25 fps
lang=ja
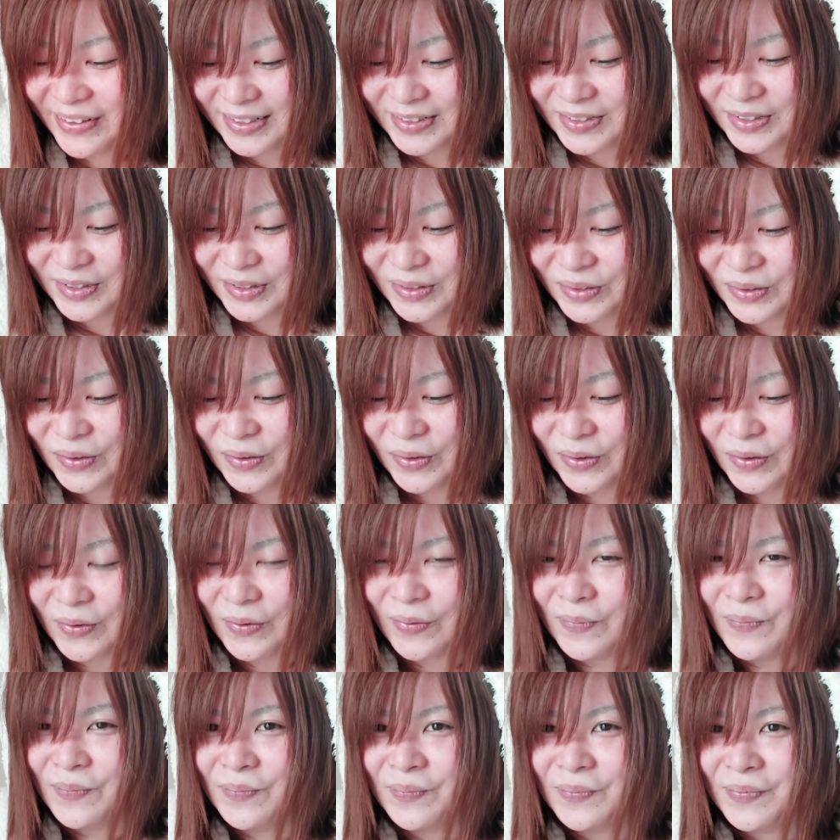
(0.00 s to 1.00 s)
それ
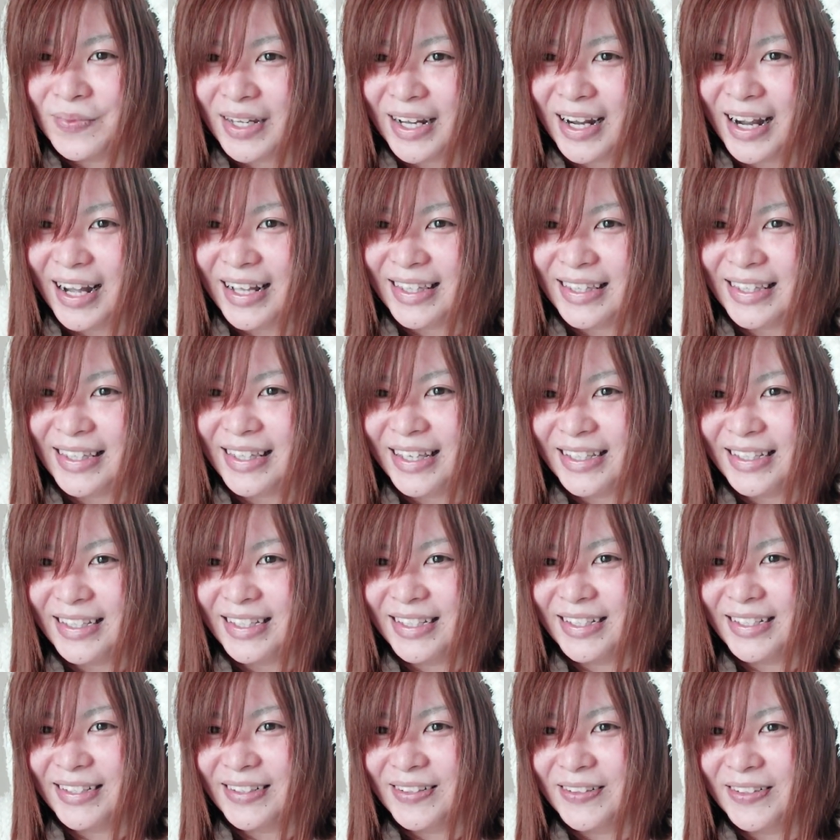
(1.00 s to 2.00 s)
と勝手
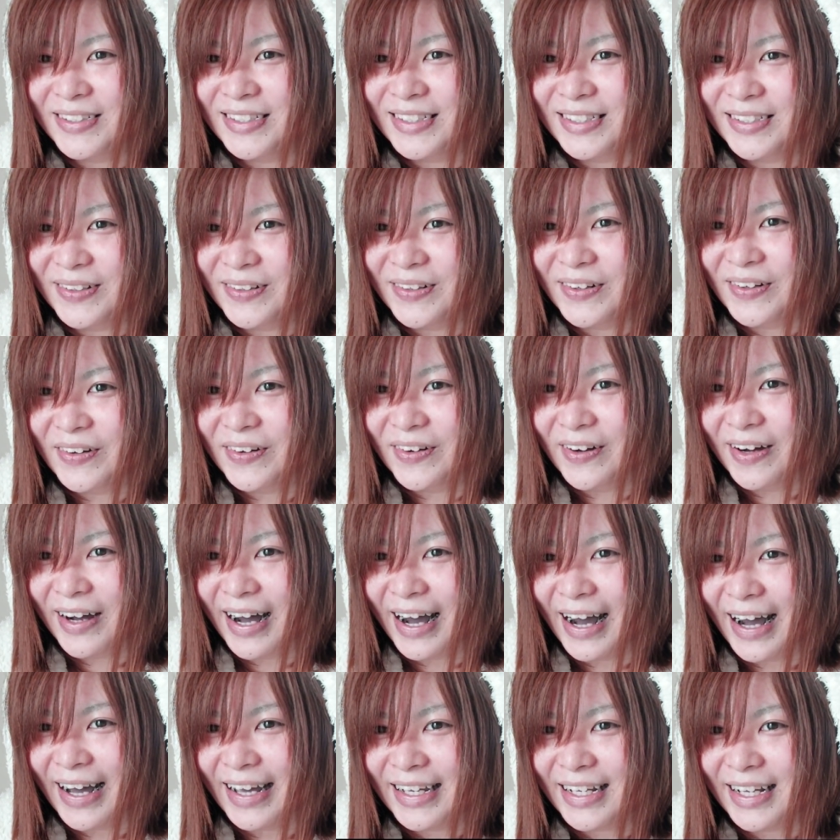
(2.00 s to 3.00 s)
にうちの
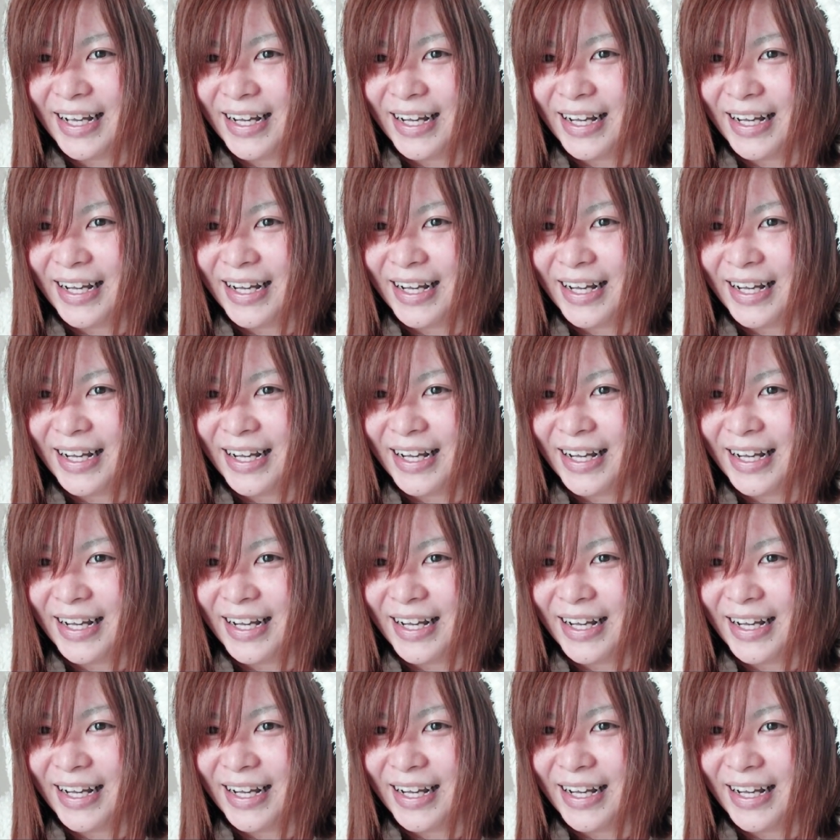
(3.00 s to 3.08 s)
合